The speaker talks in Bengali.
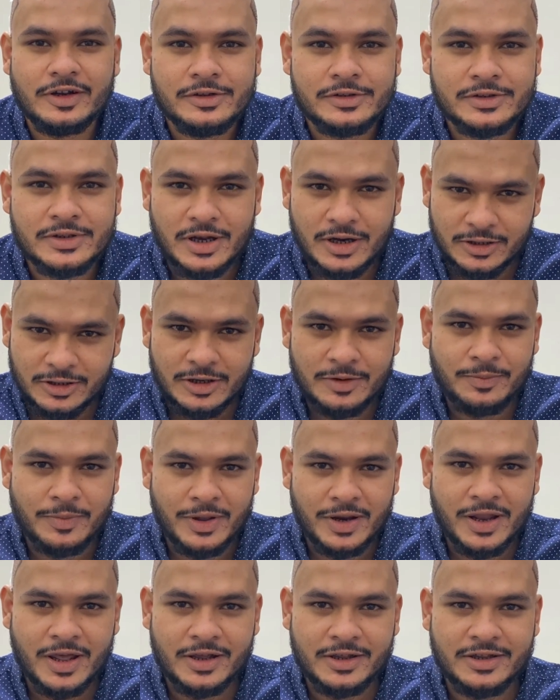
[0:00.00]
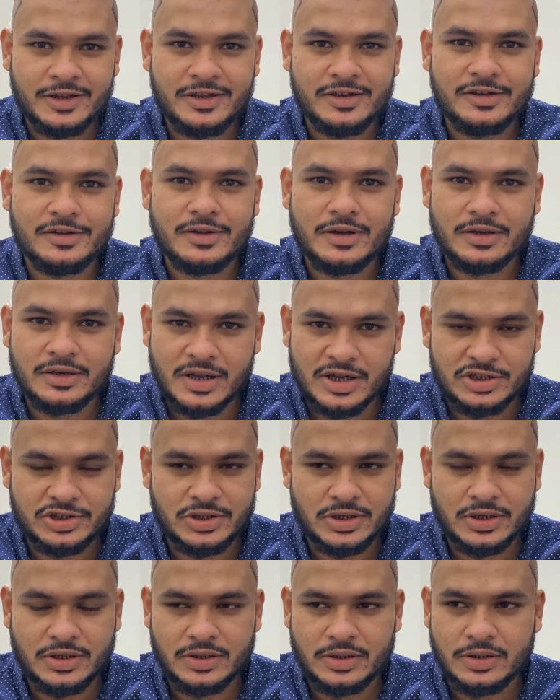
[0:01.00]
রেজাল্টের পালা কি রেজাল্ট
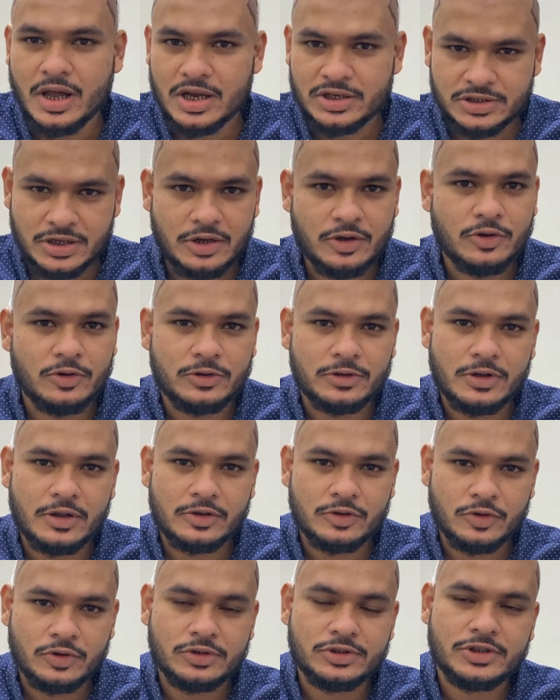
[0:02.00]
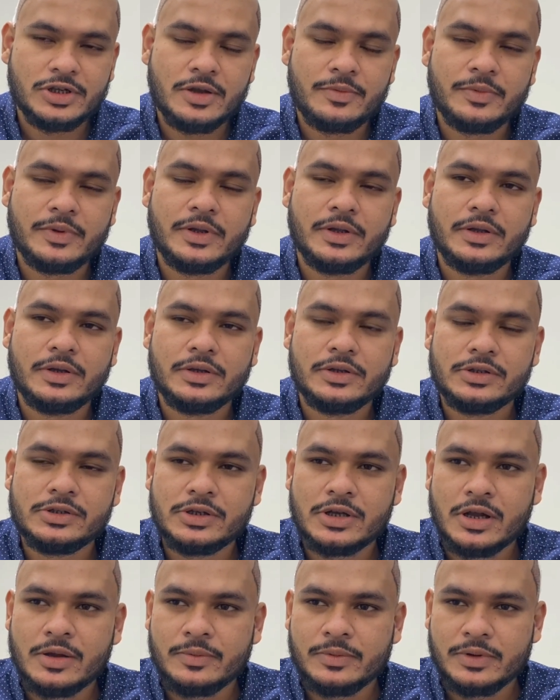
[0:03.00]
আসে আশা করছি আমি
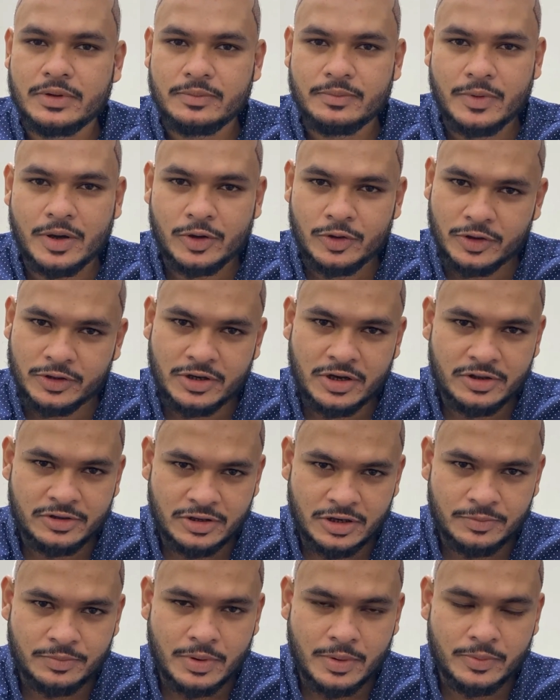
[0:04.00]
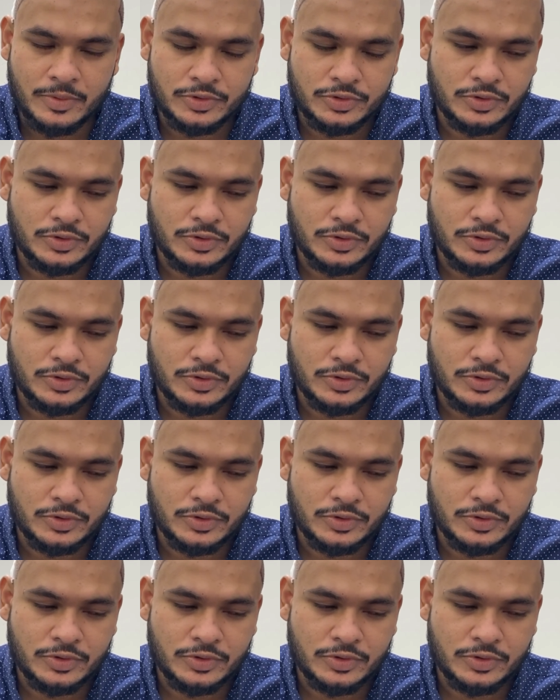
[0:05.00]
যে আমি ভালো একটা রেজাল্ট পাবো